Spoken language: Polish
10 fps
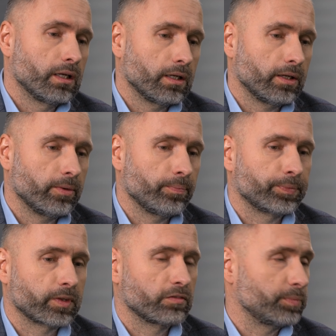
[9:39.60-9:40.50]
um,
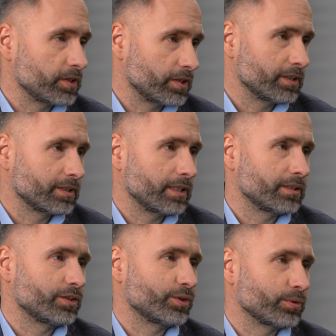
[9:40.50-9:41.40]
w pierwszej
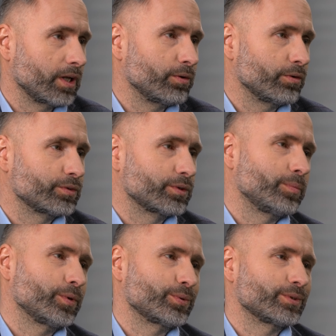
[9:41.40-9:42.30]
instancji się udało, wszystko
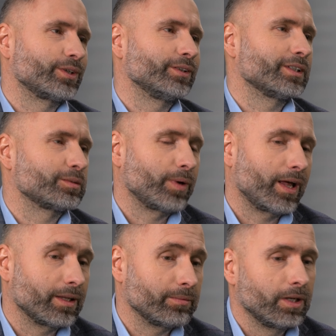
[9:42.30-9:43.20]
poszło zgodnie z
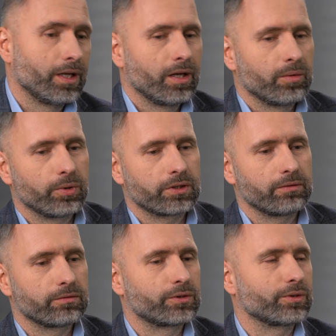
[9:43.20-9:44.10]
planem. Mhm. Potem
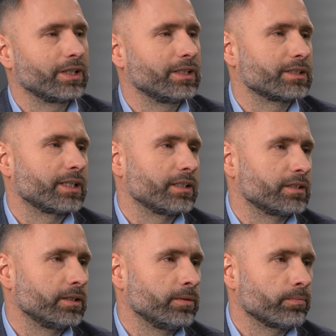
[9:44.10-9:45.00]
mhm. w drugiej
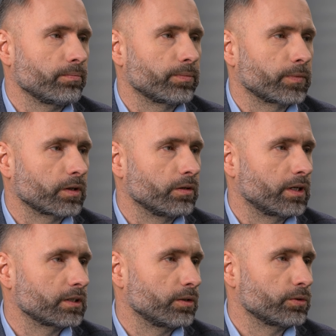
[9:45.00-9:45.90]
instancji
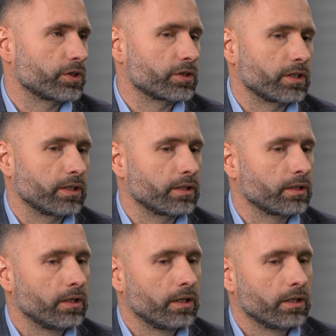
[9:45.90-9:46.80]
okazało się, że,
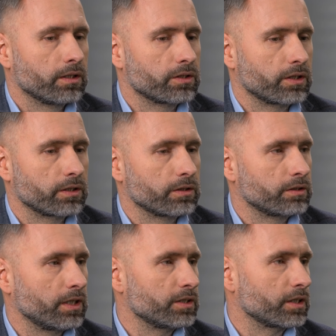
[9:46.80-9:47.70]
że
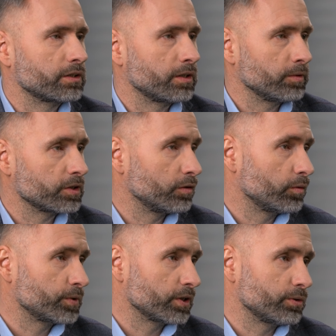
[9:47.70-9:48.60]
sędzia chce mnie
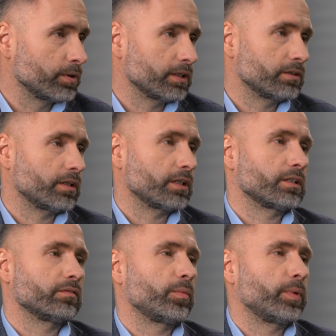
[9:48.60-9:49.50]
znowu przesłuchać, co
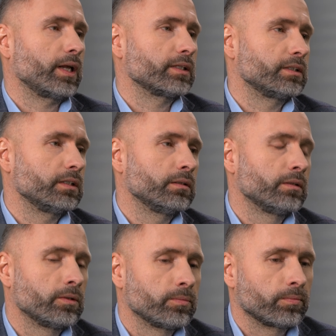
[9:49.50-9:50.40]
raczej w apelacji
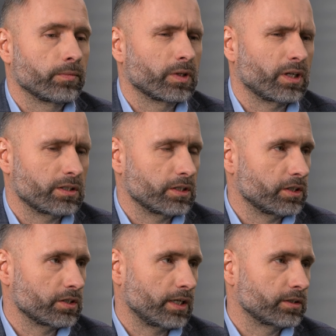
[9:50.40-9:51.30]
raczej
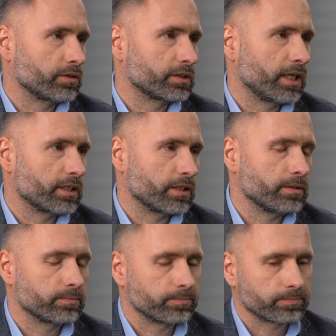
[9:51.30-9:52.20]
się rzadko zdarza.